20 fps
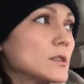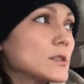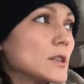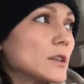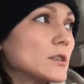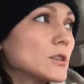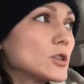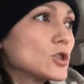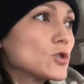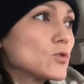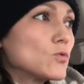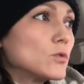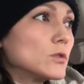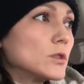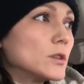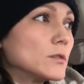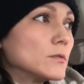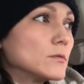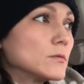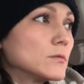
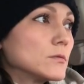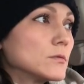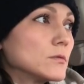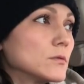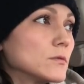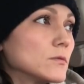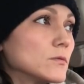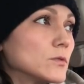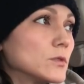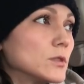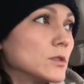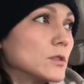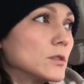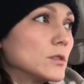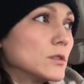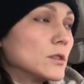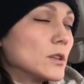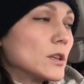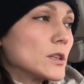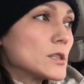садик-школа.
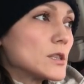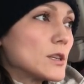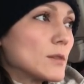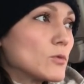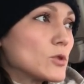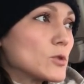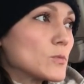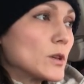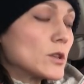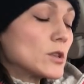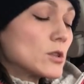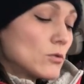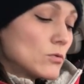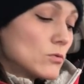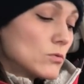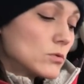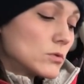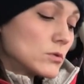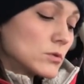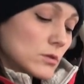Э, на схему
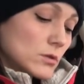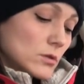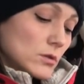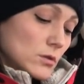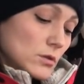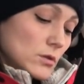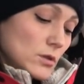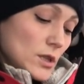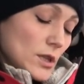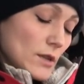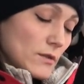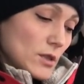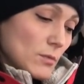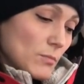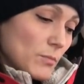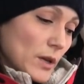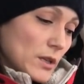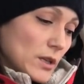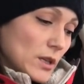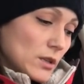смотрю, э, не
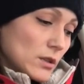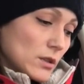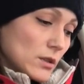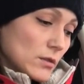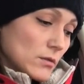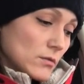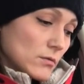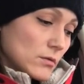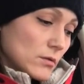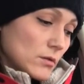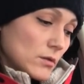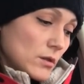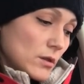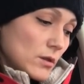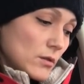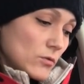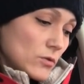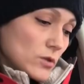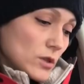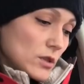совсем понятно.
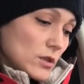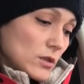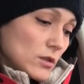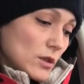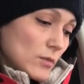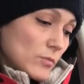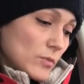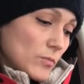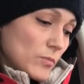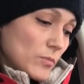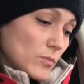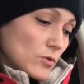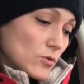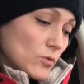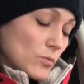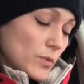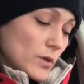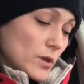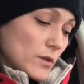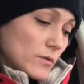То есть они как бы
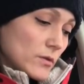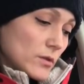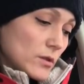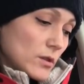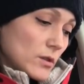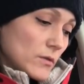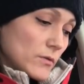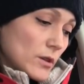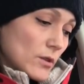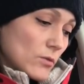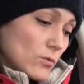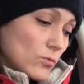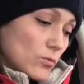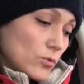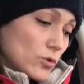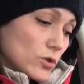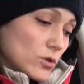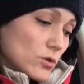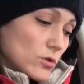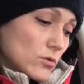между первой и второй
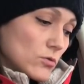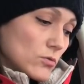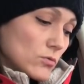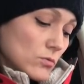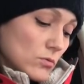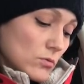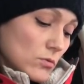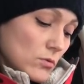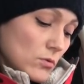очередью